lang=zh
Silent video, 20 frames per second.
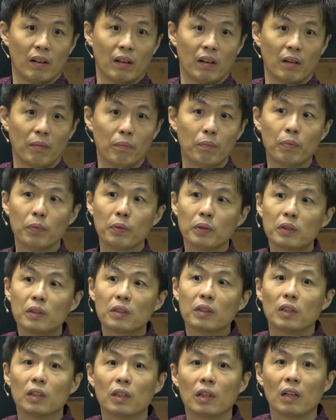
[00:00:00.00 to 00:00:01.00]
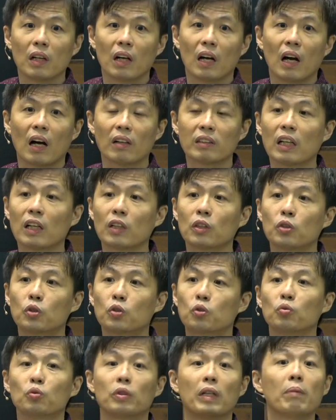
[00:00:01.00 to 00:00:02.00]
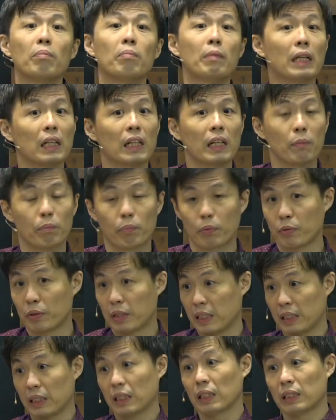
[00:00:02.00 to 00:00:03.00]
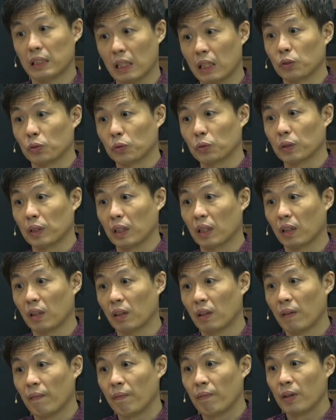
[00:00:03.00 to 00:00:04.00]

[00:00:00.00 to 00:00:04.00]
啊，不是好像主人命令仆人这样做的啊，